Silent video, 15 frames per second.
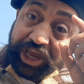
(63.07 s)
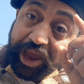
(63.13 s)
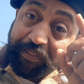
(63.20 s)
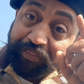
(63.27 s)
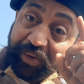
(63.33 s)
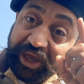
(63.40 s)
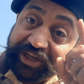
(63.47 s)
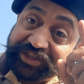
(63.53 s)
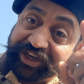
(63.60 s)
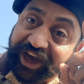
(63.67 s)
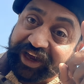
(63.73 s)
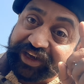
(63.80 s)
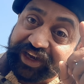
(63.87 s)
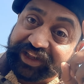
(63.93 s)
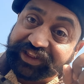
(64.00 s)
से
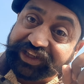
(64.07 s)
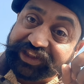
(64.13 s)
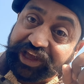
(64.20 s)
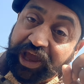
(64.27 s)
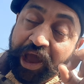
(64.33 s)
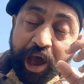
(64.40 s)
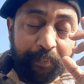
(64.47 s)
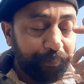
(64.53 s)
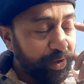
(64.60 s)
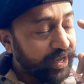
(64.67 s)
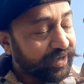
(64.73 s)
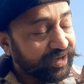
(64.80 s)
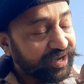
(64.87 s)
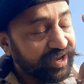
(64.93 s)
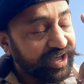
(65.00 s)
पहचान लेते थे
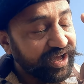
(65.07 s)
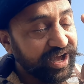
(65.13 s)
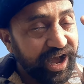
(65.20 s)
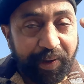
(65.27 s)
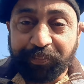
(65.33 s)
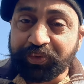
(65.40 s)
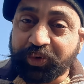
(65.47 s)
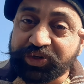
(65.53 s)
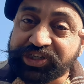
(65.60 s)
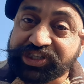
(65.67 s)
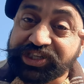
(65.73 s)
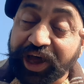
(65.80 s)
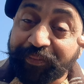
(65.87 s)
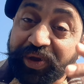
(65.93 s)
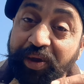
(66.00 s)
पर अब कुछ
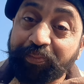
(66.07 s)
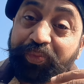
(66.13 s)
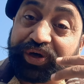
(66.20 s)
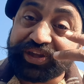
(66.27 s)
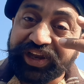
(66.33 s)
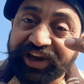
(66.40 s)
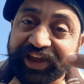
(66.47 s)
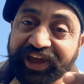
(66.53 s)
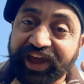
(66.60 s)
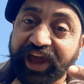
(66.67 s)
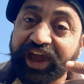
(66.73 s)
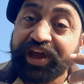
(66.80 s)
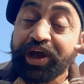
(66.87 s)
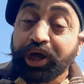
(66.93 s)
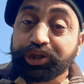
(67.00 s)
समय बदल गया
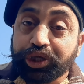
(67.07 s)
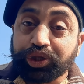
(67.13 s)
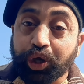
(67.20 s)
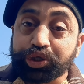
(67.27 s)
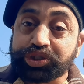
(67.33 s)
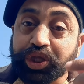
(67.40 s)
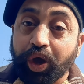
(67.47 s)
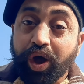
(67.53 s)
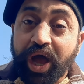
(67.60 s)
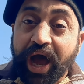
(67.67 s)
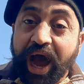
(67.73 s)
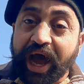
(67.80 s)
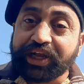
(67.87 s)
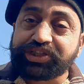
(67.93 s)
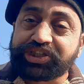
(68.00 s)
है तो दोस्तों
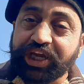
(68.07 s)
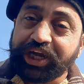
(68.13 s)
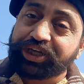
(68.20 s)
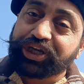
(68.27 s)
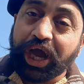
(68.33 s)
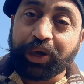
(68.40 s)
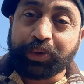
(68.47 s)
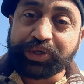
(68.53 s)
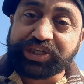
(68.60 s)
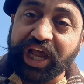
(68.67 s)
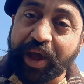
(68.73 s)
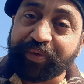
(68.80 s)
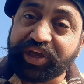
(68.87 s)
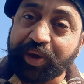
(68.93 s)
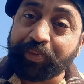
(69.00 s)
आज जिन ठाकुर
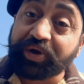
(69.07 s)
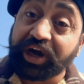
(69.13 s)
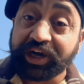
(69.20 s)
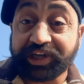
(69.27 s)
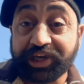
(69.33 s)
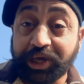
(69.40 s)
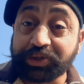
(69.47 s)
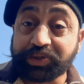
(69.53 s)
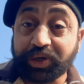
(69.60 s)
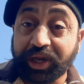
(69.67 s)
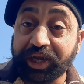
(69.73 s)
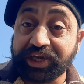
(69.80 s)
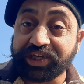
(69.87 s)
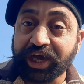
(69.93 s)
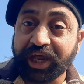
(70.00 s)
साहब की हम घटना
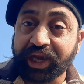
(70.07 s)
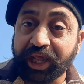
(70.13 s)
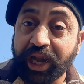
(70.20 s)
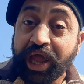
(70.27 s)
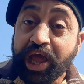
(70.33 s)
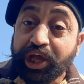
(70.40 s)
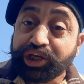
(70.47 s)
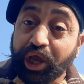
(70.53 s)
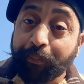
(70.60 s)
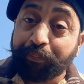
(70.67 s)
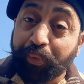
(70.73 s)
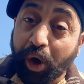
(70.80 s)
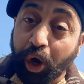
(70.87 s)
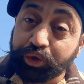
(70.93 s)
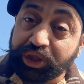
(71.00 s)
सुनाने जा रहे हैं ना ये
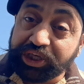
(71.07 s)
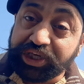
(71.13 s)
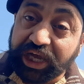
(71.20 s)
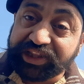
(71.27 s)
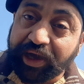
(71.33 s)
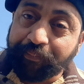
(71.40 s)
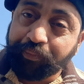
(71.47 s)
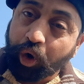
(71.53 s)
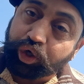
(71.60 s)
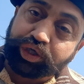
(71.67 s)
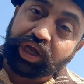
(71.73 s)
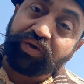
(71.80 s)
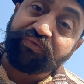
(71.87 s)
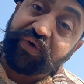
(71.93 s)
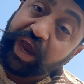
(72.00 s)
बहुत ही ज्यादा
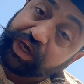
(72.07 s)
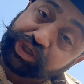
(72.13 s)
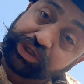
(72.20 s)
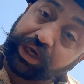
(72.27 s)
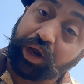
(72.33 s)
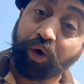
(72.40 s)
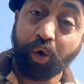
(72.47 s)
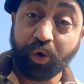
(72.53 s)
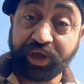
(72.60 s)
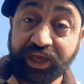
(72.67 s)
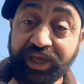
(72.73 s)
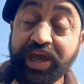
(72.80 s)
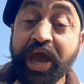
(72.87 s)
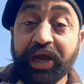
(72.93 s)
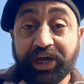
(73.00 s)
मोटिवेशनल
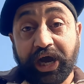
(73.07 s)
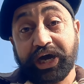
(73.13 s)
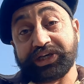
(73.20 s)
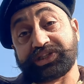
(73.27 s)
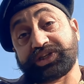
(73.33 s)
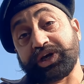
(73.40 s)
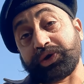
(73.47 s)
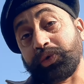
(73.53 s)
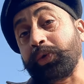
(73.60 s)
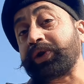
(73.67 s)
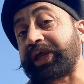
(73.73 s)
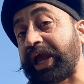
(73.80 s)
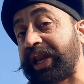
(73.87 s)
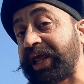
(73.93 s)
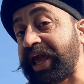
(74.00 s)
होगी खासकर
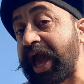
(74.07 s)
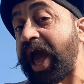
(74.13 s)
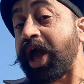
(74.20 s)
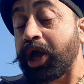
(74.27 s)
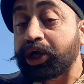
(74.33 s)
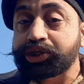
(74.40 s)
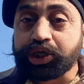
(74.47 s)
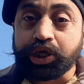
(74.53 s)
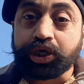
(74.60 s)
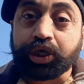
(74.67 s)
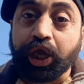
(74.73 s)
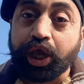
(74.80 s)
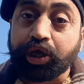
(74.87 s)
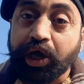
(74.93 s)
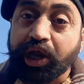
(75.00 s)
उनके लिए
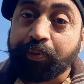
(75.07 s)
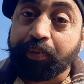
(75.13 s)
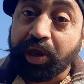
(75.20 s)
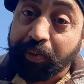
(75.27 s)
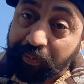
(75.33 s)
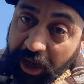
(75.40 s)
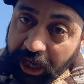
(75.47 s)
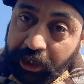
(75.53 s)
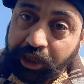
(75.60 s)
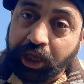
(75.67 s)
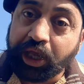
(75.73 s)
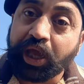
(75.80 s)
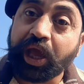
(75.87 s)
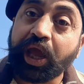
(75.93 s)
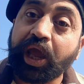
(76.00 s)
जिनके घर में
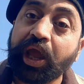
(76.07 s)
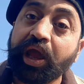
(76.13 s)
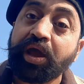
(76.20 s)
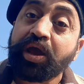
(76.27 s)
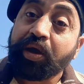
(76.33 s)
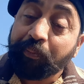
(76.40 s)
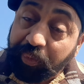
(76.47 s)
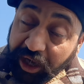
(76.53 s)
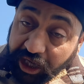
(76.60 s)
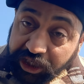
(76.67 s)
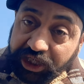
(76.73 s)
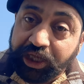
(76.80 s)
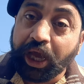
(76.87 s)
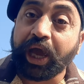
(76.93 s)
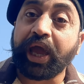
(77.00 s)
बहने हैं
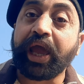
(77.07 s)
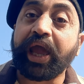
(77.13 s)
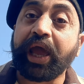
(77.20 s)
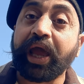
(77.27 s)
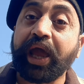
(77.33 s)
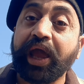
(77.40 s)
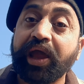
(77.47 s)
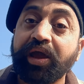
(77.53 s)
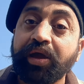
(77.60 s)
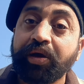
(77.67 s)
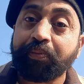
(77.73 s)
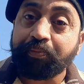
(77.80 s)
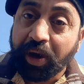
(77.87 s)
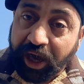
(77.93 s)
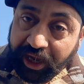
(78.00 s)
बेटियां हैं
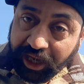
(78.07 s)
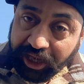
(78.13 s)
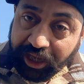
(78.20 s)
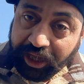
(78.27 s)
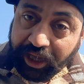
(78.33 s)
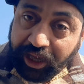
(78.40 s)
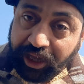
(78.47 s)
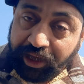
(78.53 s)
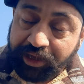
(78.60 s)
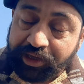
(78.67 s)
माए हैं